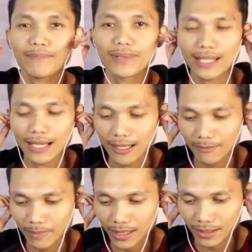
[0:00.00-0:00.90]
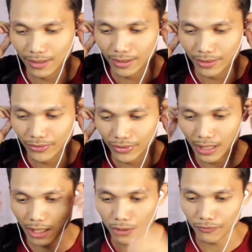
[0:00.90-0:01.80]
eh para finapan,
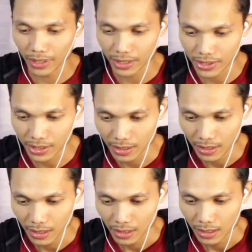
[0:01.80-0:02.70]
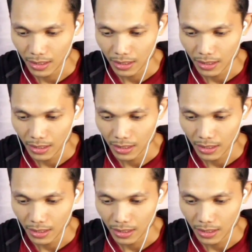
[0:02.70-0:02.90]
lovers,